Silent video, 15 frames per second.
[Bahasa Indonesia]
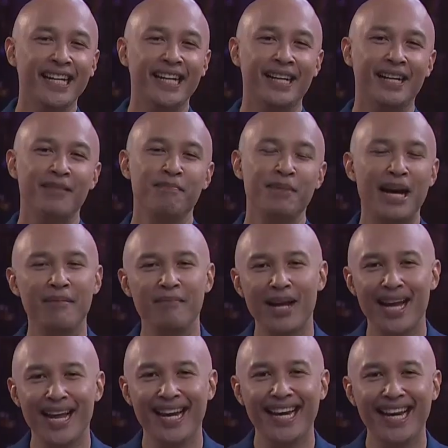nih
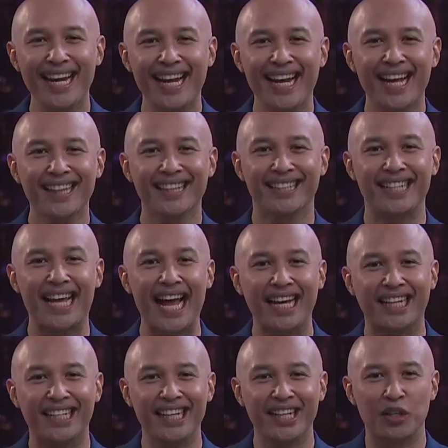emak-emak nekat
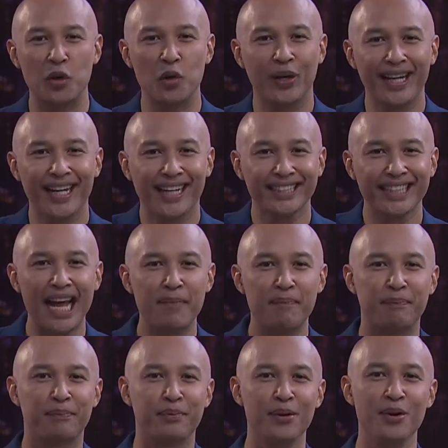jadi kurir
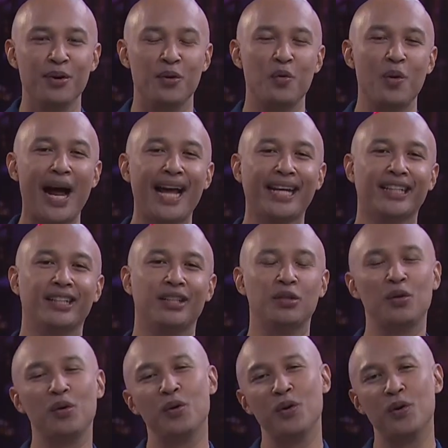sabu.
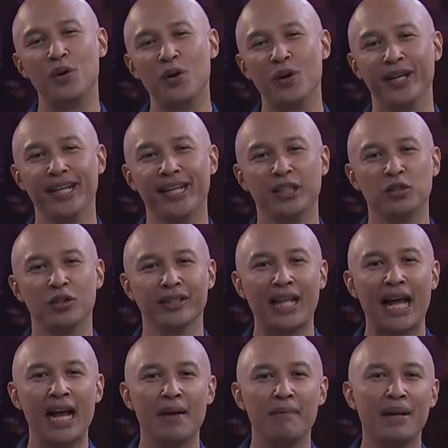Waduh, itu
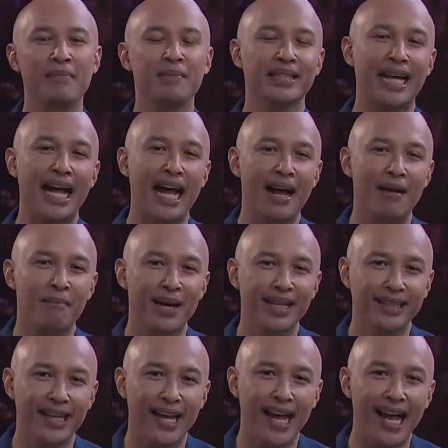ketangkep lemes amat
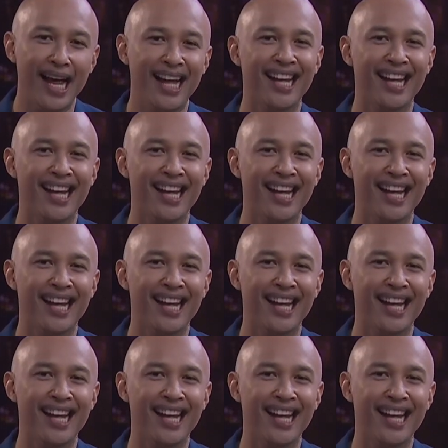ya.